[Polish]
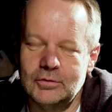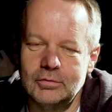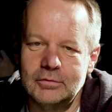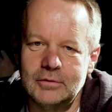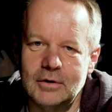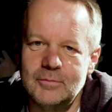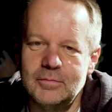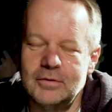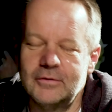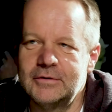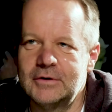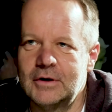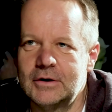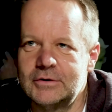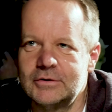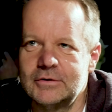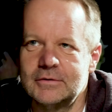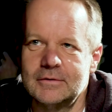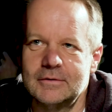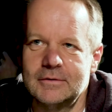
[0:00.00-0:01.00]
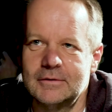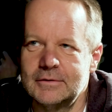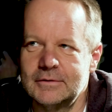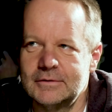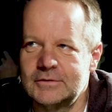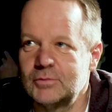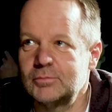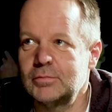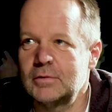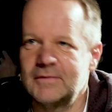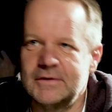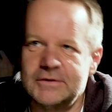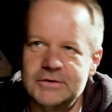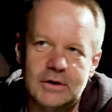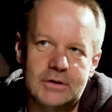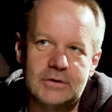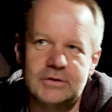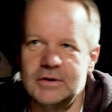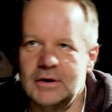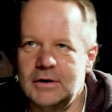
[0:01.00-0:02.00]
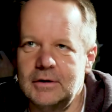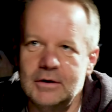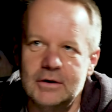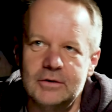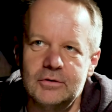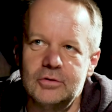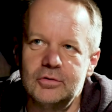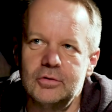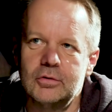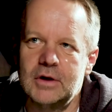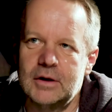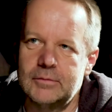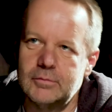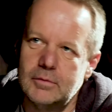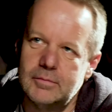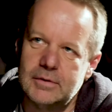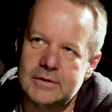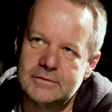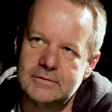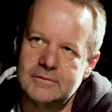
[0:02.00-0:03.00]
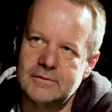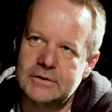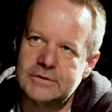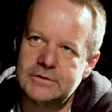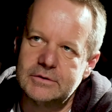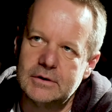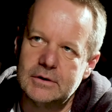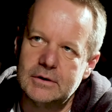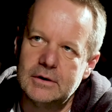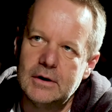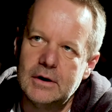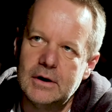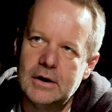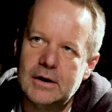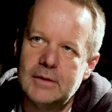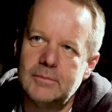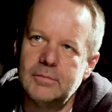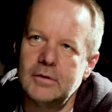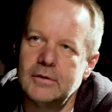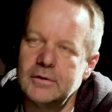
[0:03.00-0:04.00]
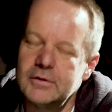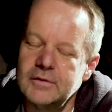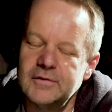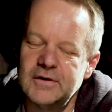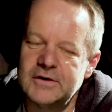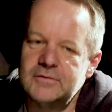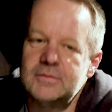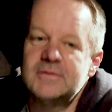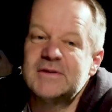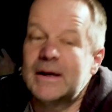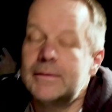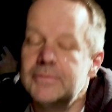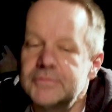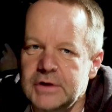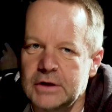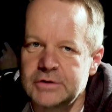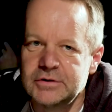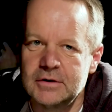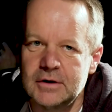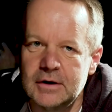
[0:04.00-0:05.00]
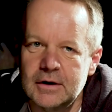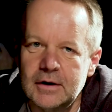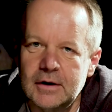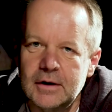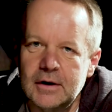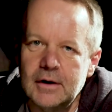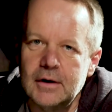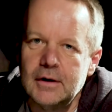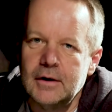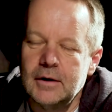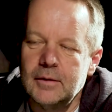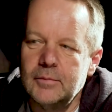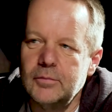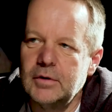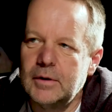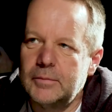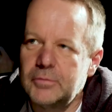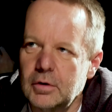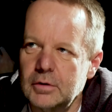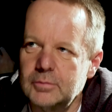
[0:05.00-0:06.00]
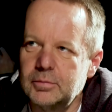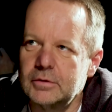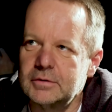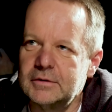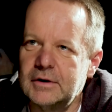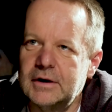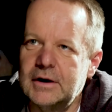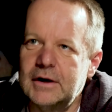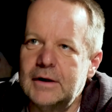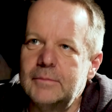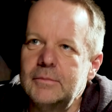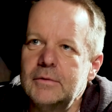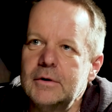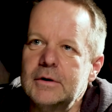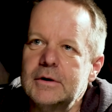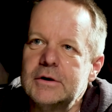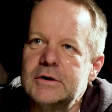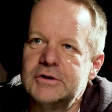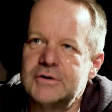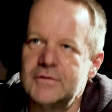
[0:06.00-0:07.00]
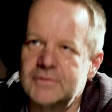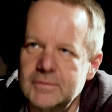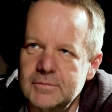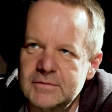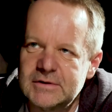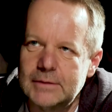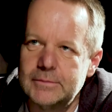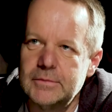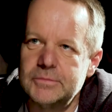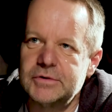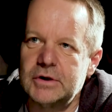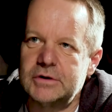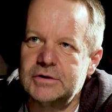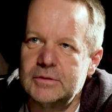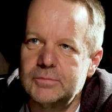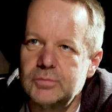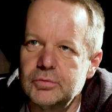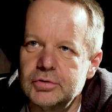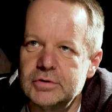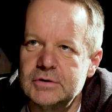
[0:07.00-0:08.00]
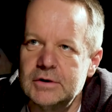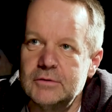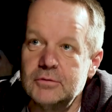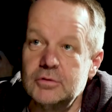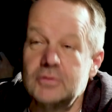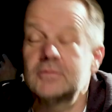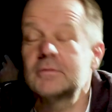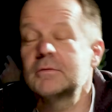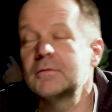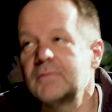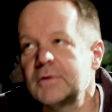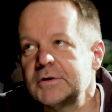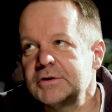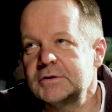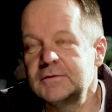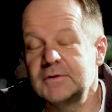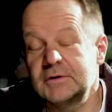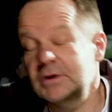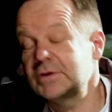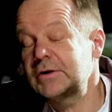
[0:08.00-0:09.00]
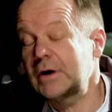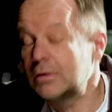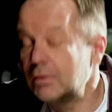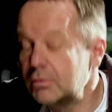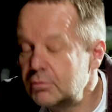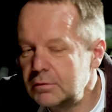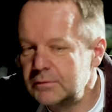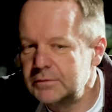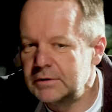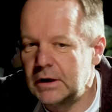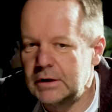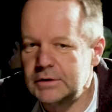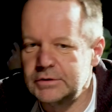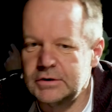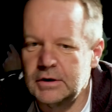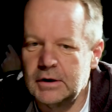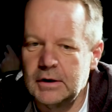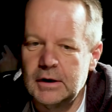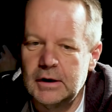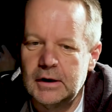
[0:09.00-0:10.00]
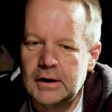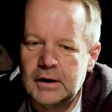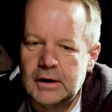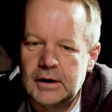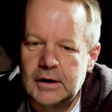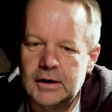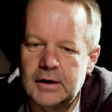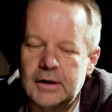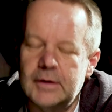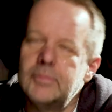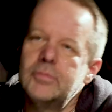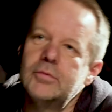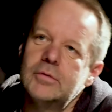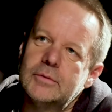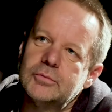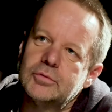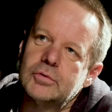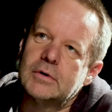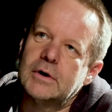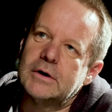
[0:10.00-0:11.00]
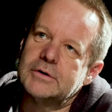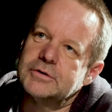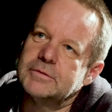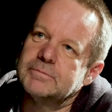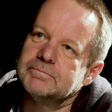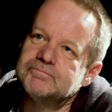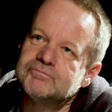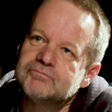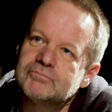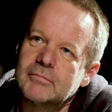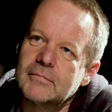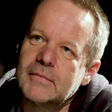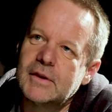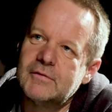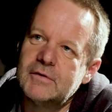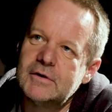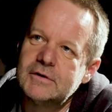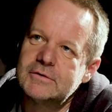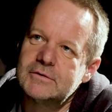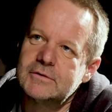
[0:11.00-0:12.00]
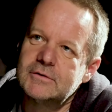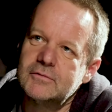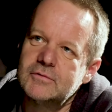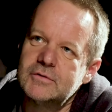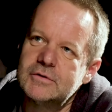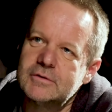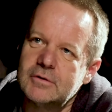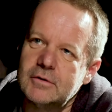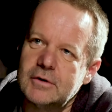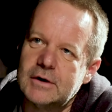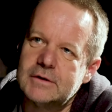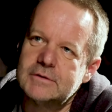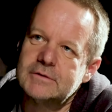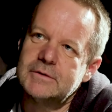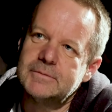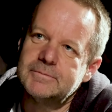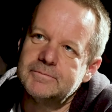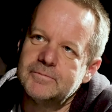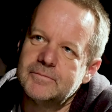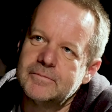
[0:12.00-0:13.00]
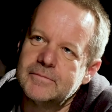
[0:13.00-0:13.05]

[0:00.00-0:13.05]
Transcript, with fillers: trudno im powiedzieć, e, co było ważniejsze. Jedno i drugie było bardzo ważne. Bo w tym samym czasie byłem kolporterem i jeszcze w tym samym czasie później już właściwie też jako gówniarz byłem drukarzem. Więc mhm. wszystko razem. A co